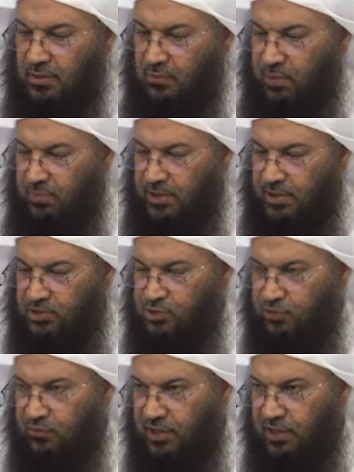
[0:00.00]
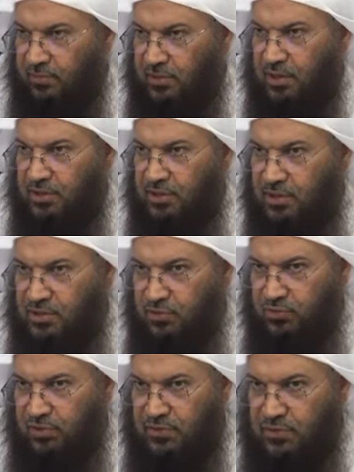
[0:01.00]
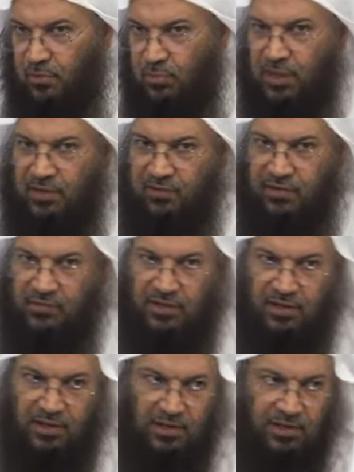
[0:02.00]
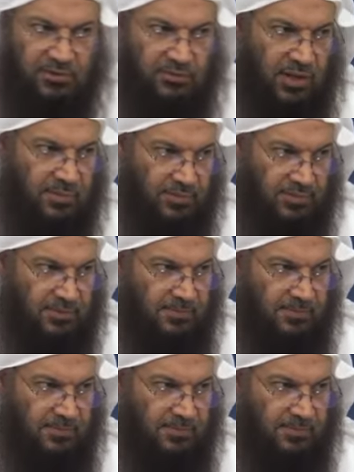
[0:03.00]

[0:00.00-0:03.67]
ومن يشكر فإنما يشكر نفسه ومن كفر فإن الله غني حميد